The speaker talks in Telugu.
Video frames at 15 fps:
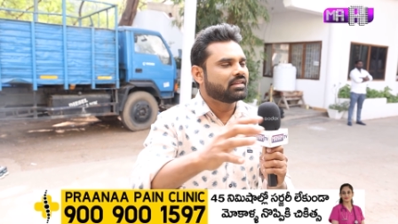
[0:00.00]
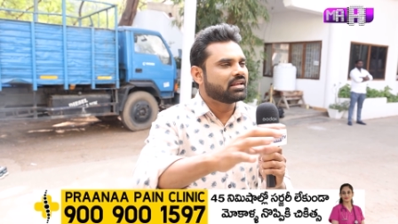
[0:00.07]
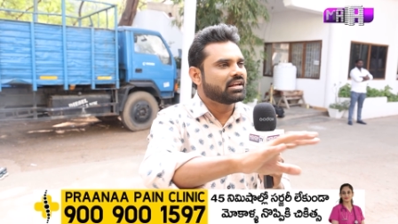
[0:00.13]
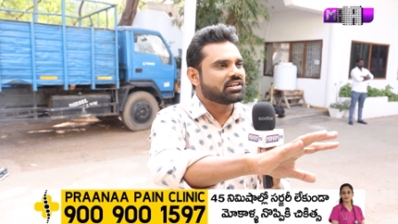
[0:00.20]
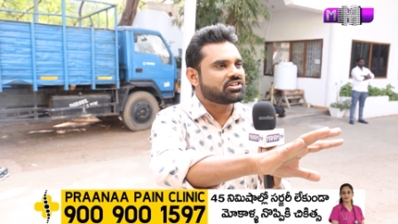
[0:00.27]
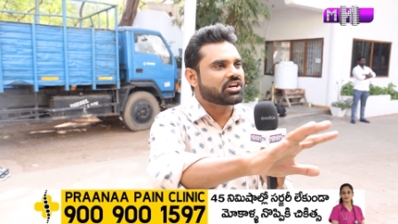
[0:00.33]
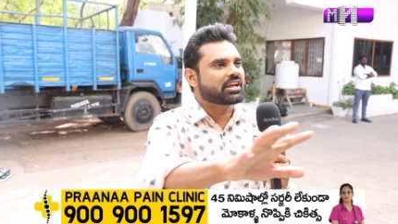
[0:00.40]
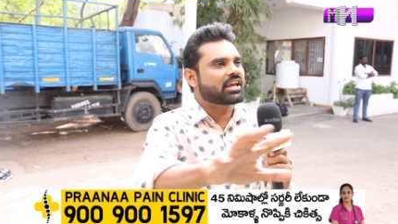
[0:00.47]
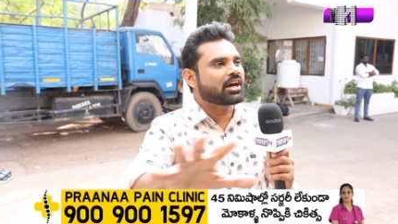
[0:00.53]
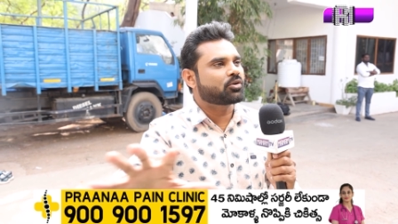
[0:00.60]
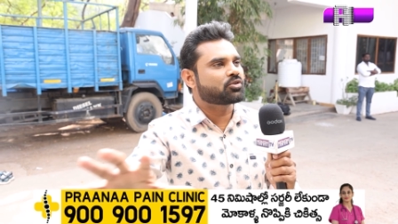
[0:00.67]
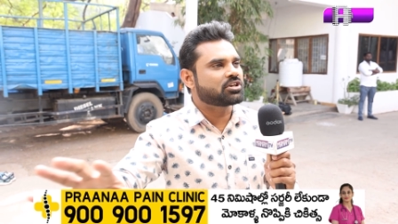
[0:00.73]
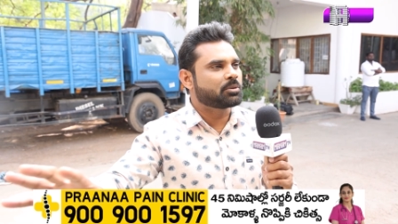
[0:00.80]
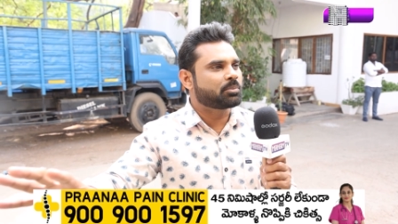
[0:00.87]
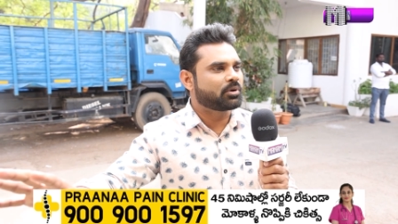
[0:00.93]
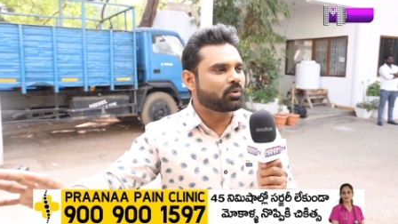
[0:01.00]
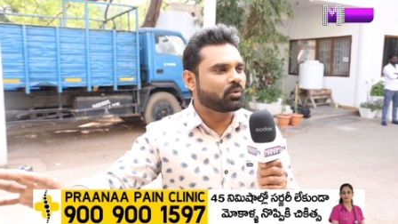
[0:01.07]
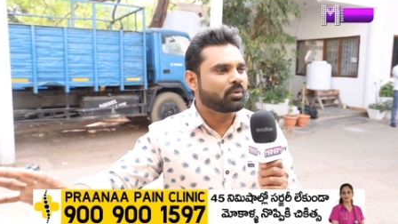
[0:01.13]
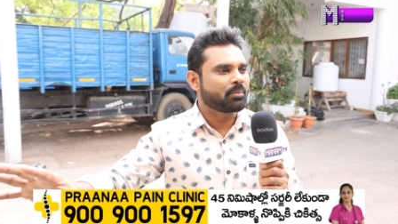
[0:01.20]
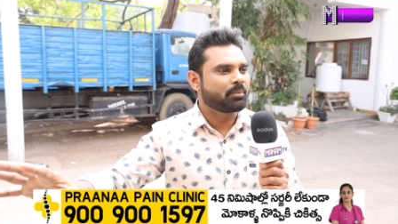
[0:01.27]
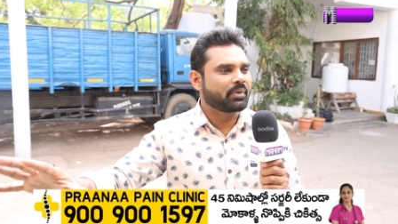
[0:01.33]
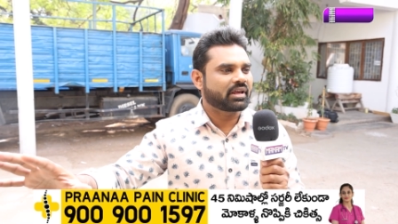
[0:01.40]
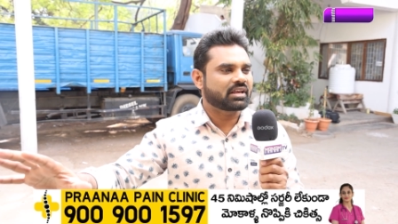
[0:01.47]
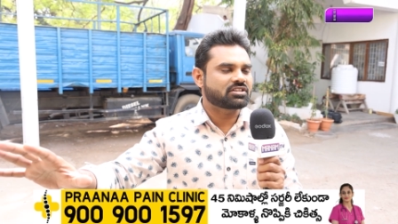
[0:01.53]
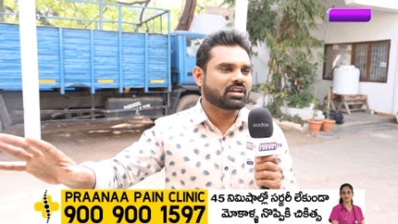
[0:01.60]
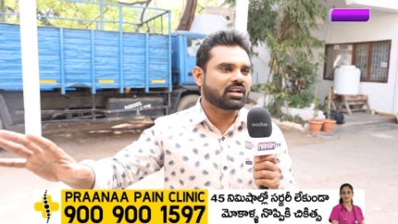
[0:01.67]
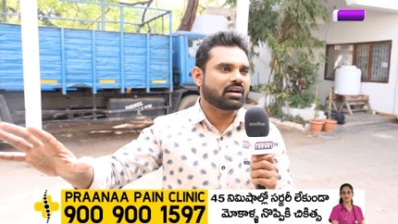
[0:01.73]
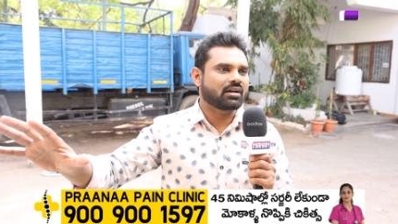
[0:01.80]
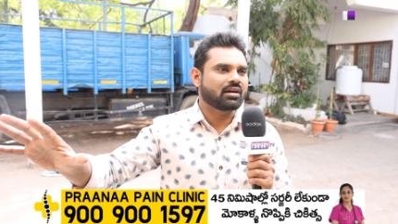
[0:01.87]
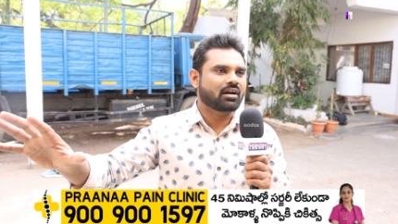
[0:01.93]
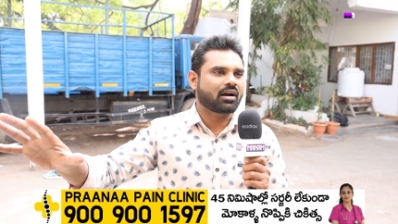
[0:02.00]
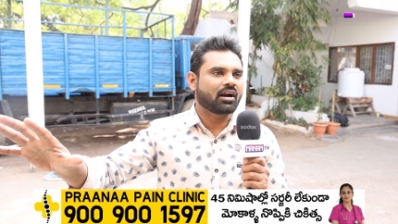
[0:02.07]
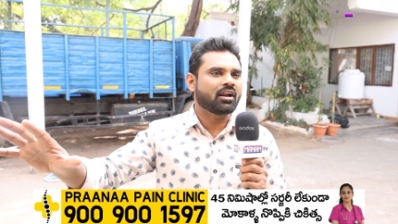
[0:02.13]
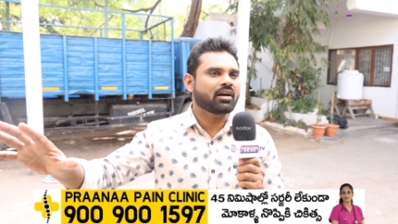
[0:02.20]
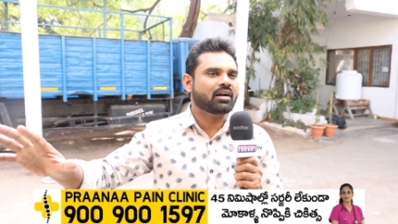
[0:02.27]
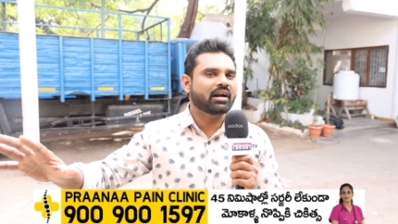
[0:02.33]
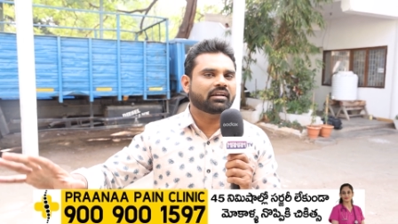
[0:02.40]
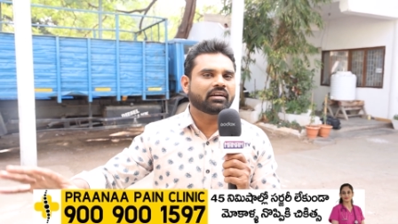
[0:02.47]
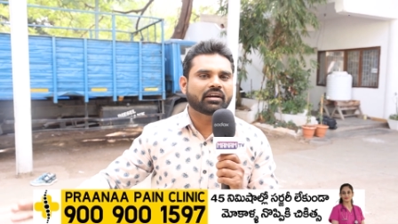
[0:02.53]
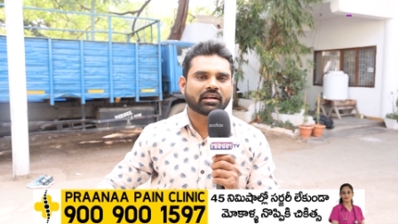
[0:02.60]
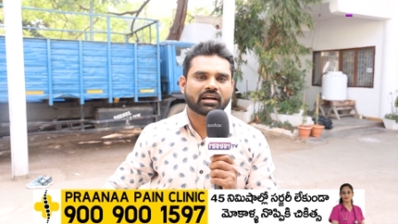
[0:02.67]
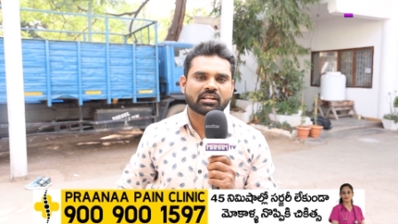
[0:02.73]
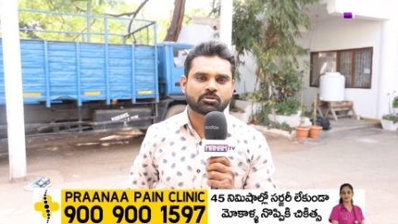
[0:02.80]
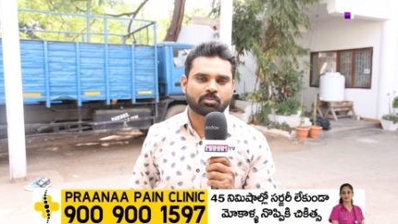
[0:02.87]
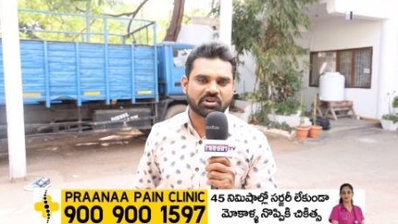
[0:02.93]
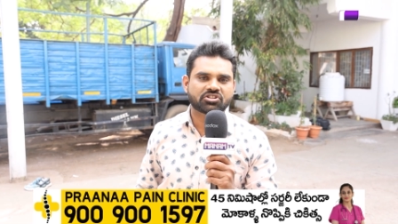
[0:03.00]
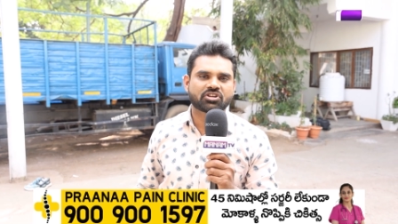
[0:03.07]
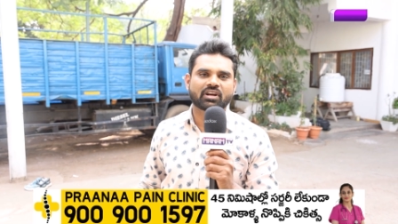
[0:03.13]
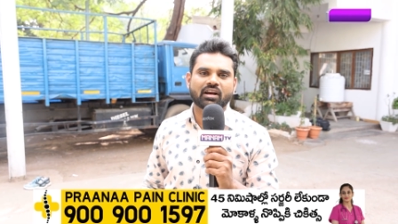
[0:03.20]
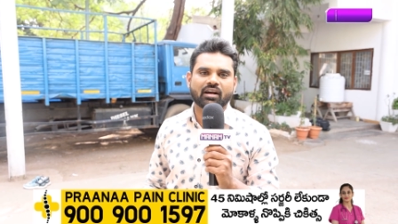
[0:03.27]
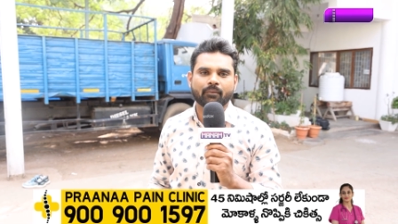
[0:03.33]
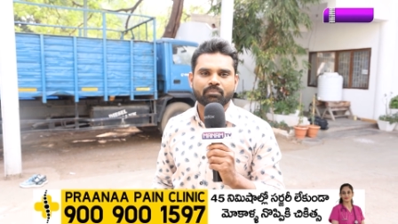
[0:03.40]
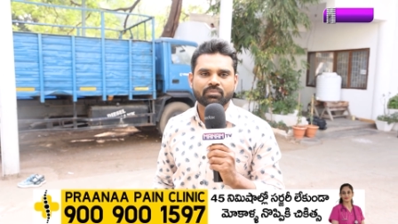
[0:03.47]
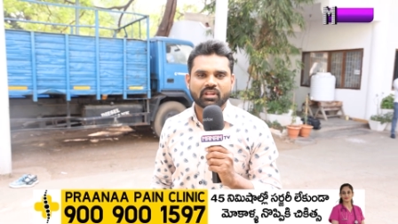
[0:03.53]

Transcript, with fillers: దీన్ని చెక్కారో శిల్పులు మనకి చాలా కళ్ళ కట్టినట్టుగా స్పష్టంగా